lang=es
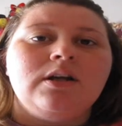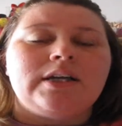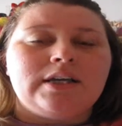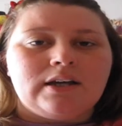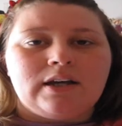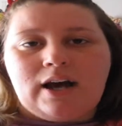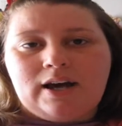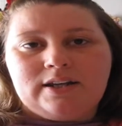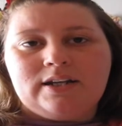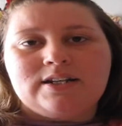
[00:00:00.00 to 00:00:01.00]
y
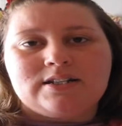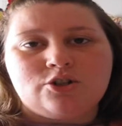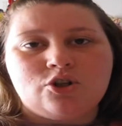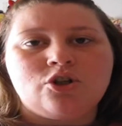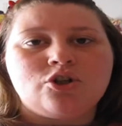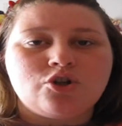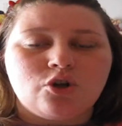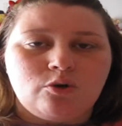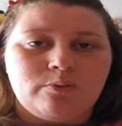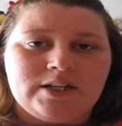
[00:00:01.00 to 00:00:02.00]
hay las que son
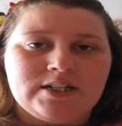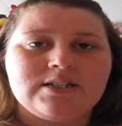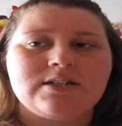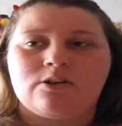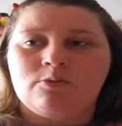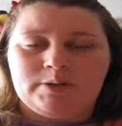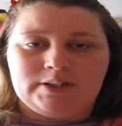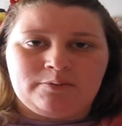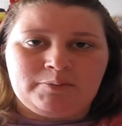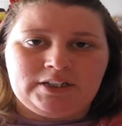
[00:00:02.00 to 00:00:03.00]
solubles
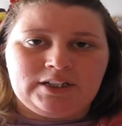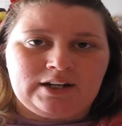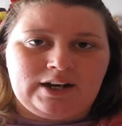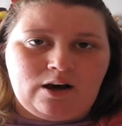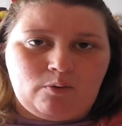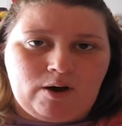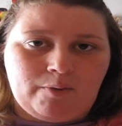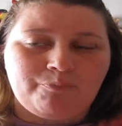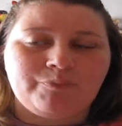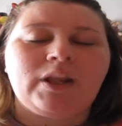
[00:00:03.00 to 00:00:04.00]
completamente en el
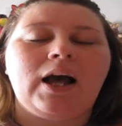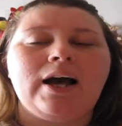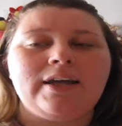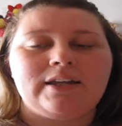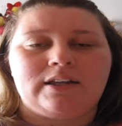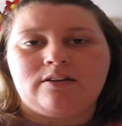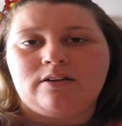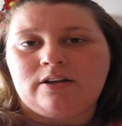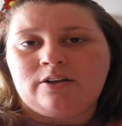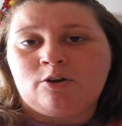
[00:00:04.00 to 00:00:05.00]
agua. Hay
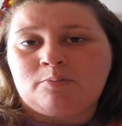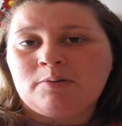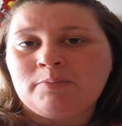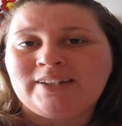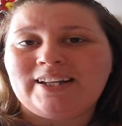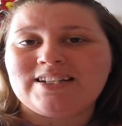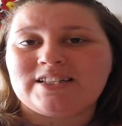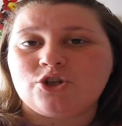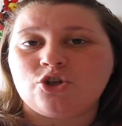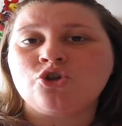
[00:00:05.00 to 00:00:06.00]
eh, normalmente las
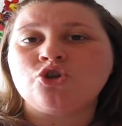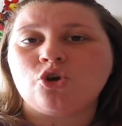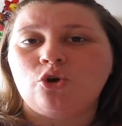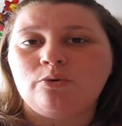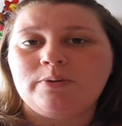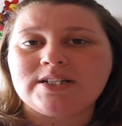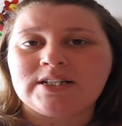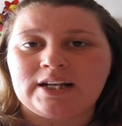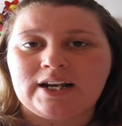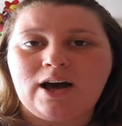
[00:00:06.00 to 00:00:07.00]
que son
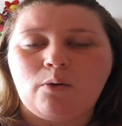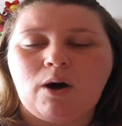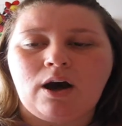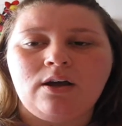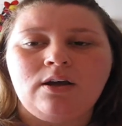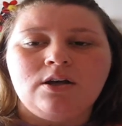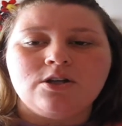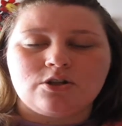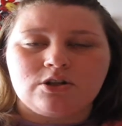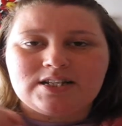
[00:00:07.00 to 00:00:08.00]
solubles en el agua
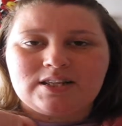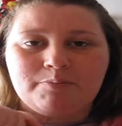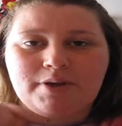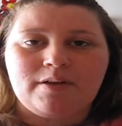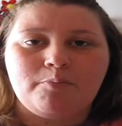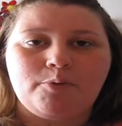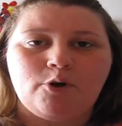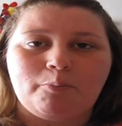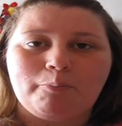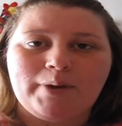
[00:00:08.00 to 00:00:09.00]
son las que empiezan
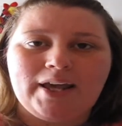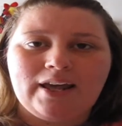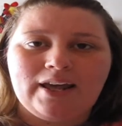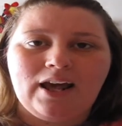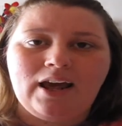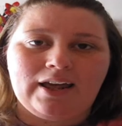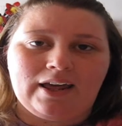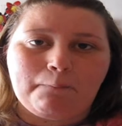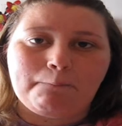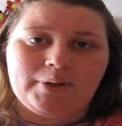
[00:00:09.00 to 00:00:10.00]
por
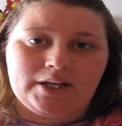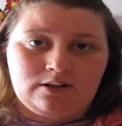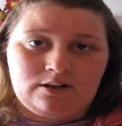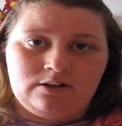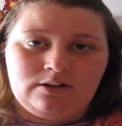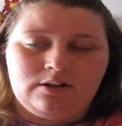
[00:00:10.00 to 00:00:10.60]
PEG, PEG